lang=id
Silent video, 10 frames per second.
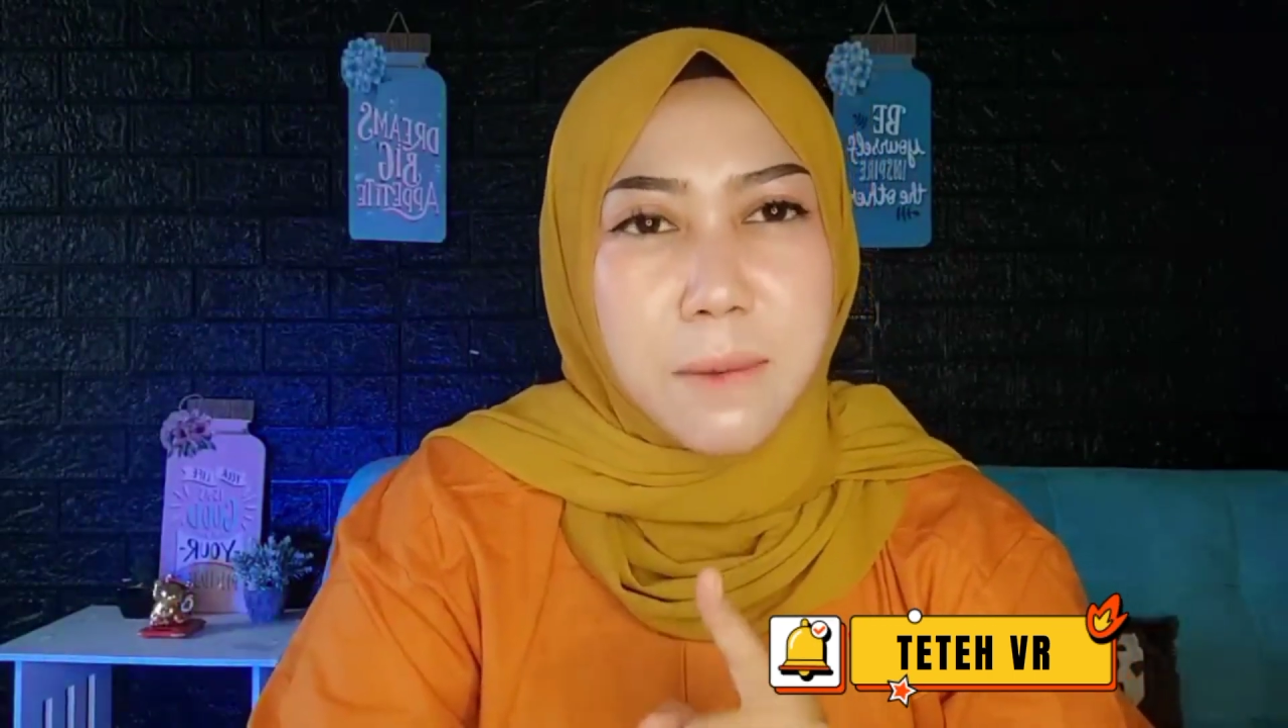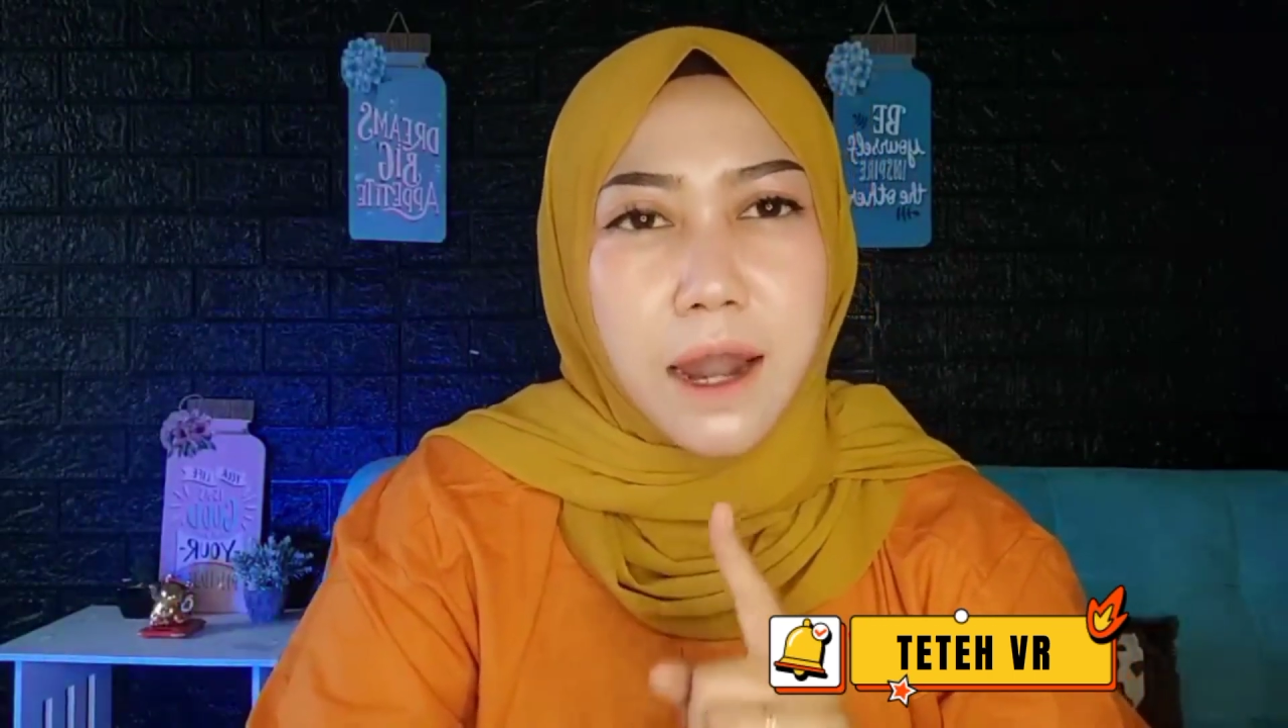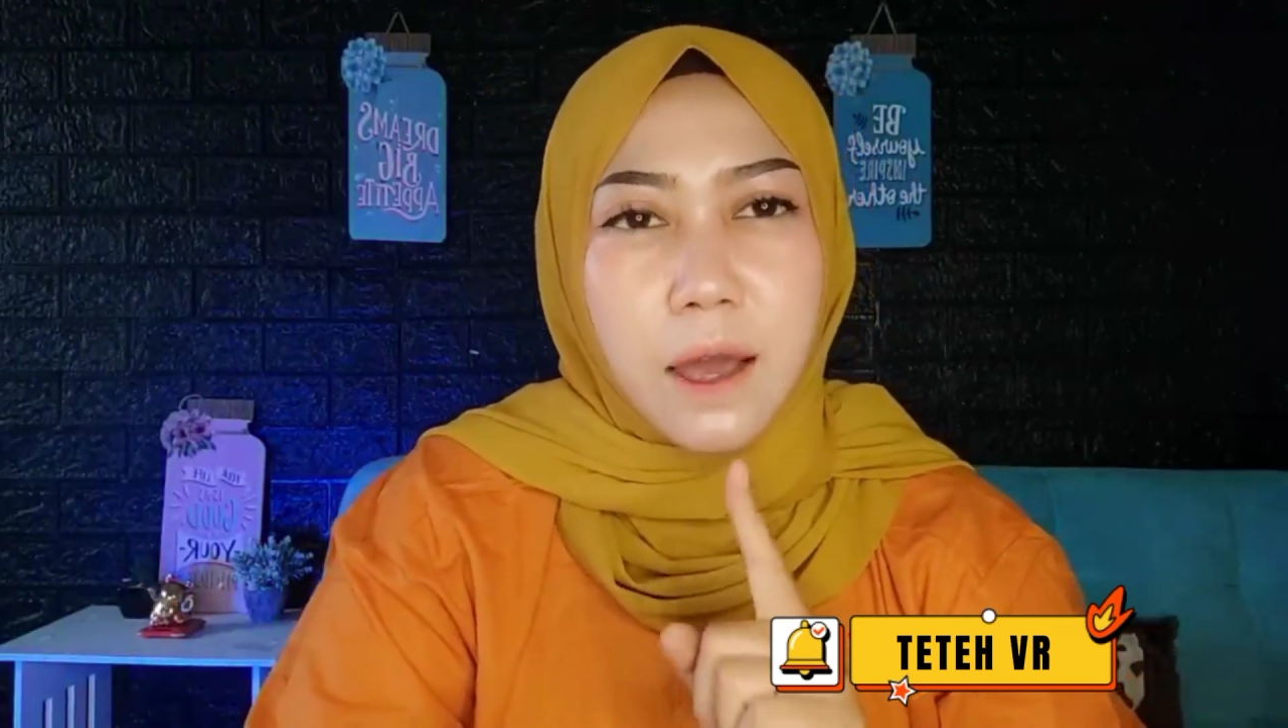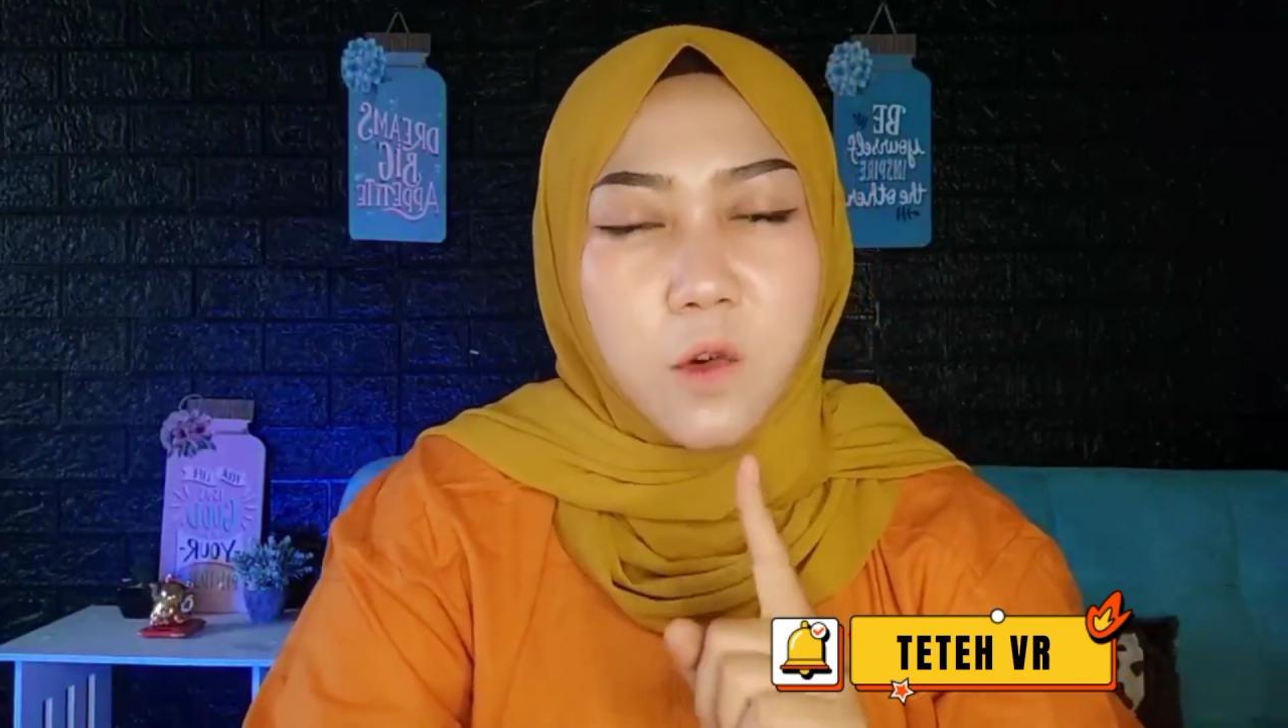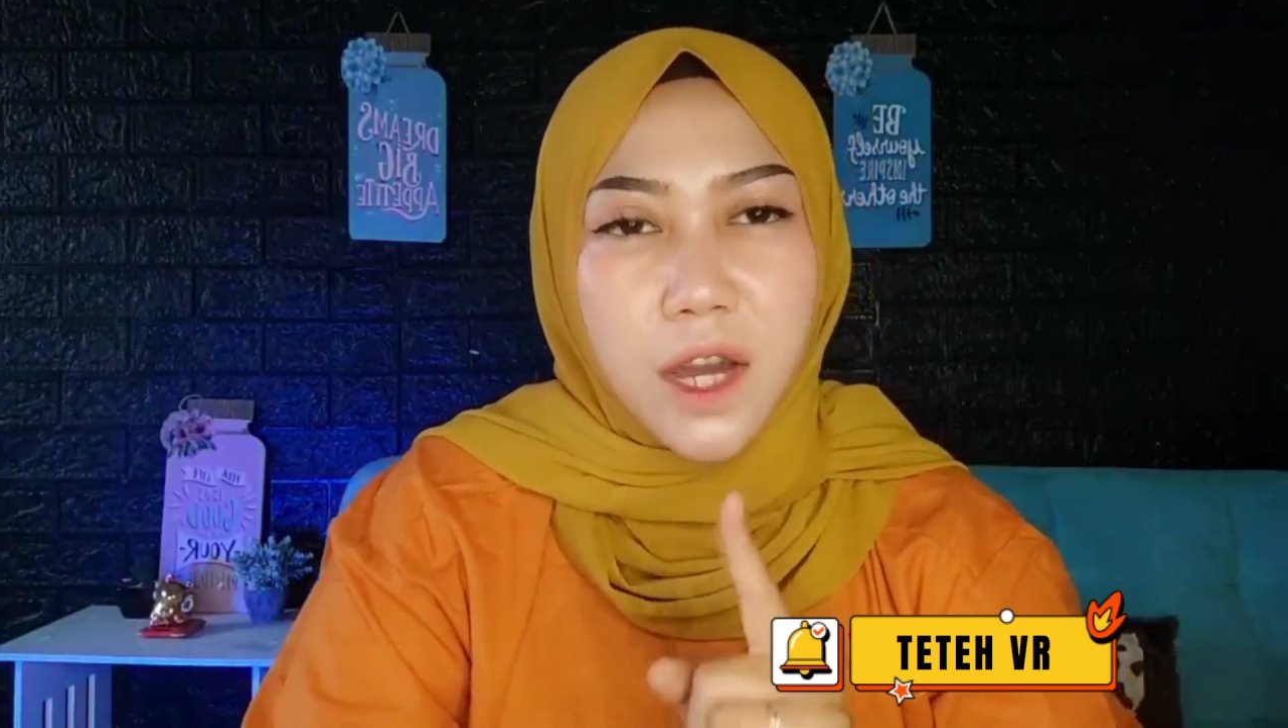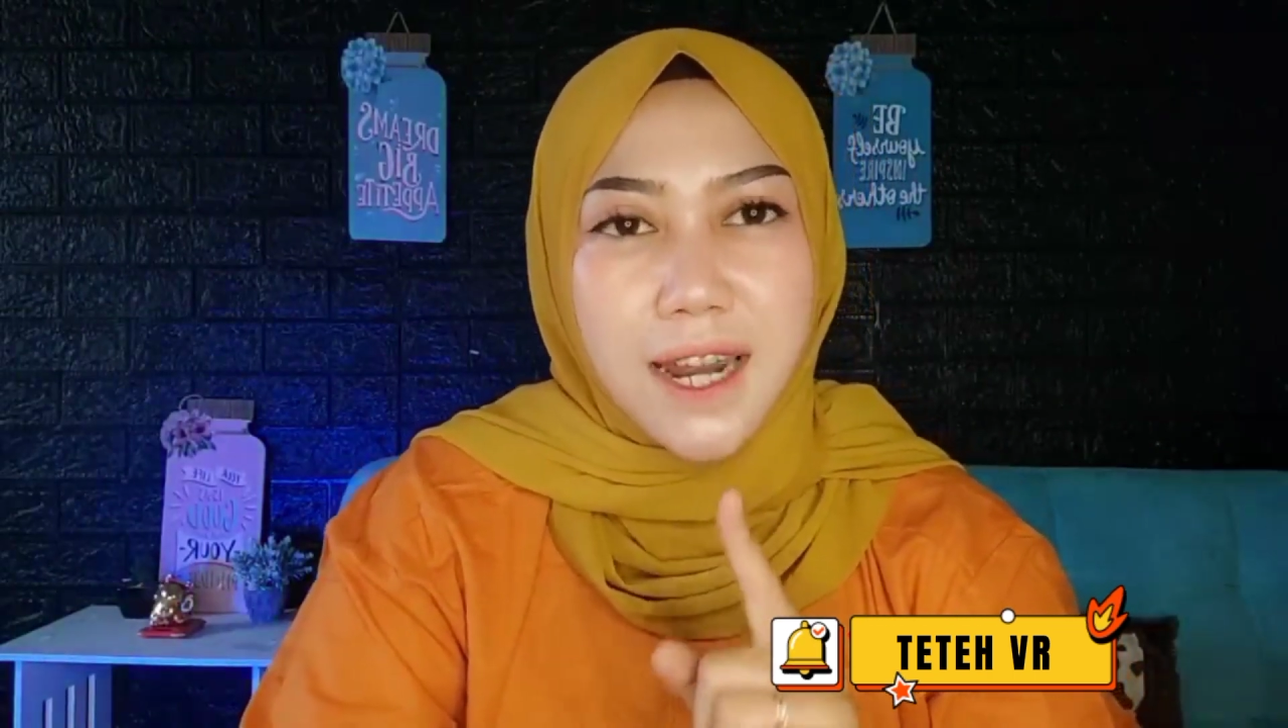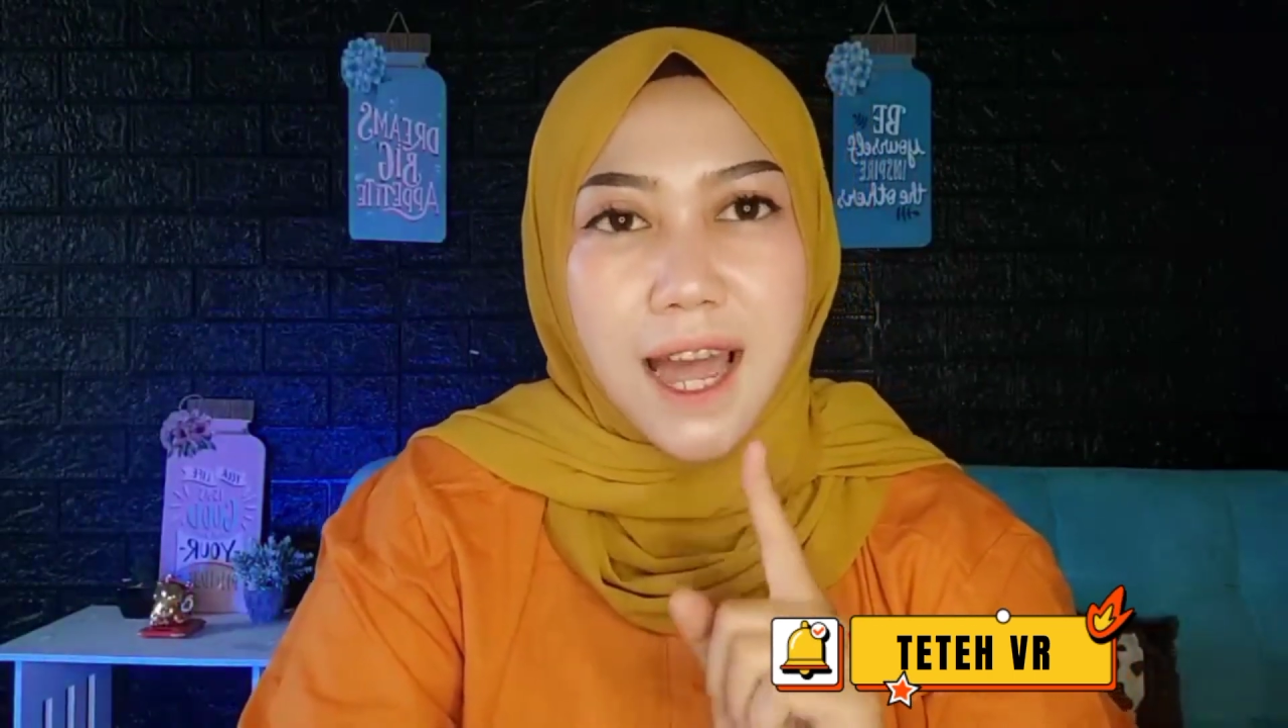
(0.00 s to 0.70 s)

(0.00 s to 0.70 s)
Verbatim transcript: melakukan